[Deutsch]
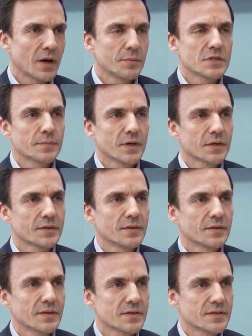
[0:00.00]

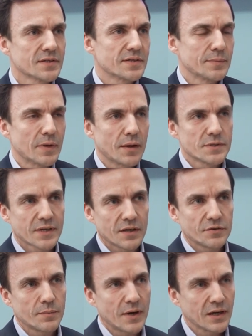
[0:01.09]
Arbeitsmarkt, dass das Thema
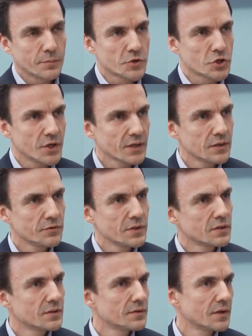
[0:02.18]
Arbeitskräftemangel immer stärker
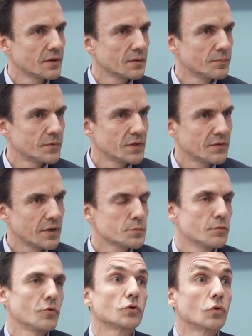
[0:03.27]
wird, ähm, die
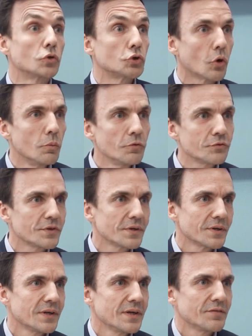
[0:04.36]
Erwerbsbevölkerung schrumpft,
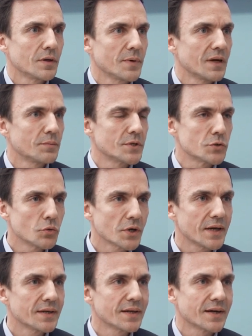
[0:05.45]
weil mehr in Pension
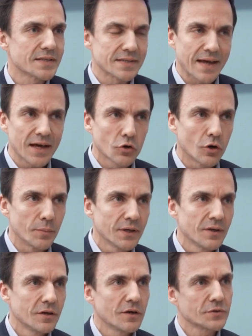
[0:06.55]
gehen als
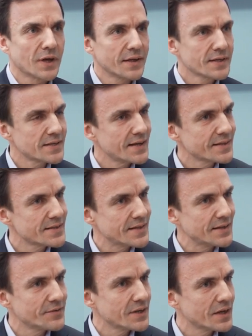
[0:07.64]
Nachkommen. Auf der anderen Seite
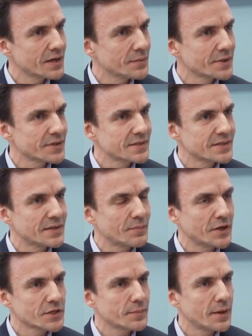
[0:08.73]
sehen wir aber, dass die
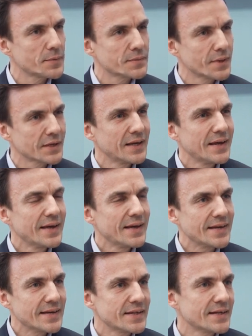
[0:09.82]
Menschen am Arbeitsmarkt
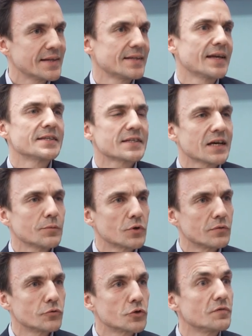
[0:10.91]
eher die Tendenz haben
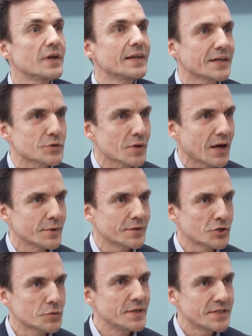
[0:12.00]
oder den Wunsch, weniger zu arbeiten.
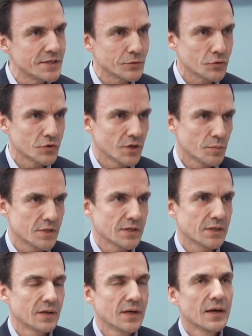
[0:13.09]
Das spießt sich natürlich ein
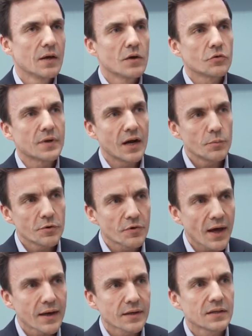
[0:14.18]
bisschen. Von allen
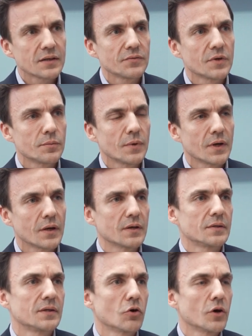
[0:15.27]
Befragten, die, wir, äh,
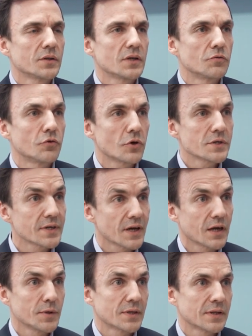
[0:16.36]
die heute in Vollzeit
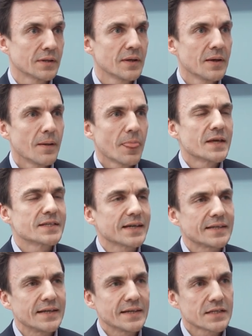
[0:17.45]
arbeiten,
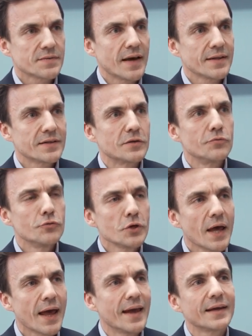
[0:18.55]
sagt jeder Zweite, ich
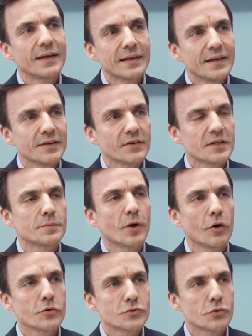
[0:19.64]
würde eigentlich, wenn ich es mir
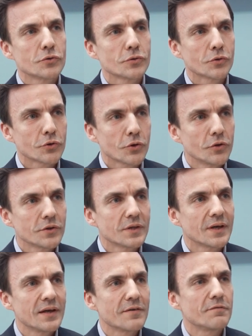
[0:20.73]
aussuchen
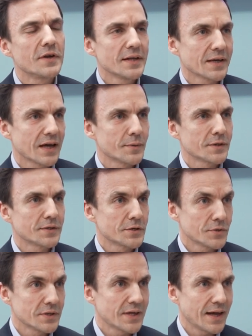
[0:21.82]
könnte, weniger arbeiten,
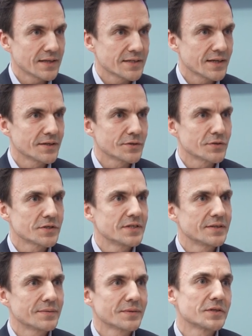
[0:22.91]
also in Teilzeit. Also das,
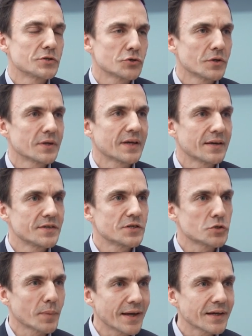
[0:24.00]
sieht, das ist schon eine gewisse
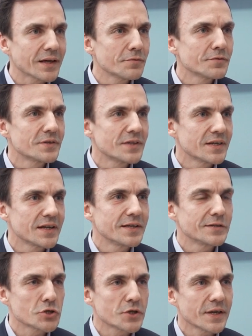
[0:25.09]
Sprengkraft, die da
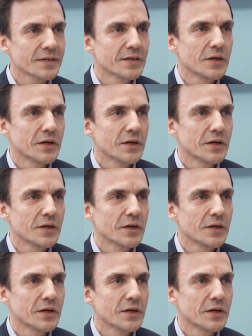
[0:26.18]
dahinter steckt.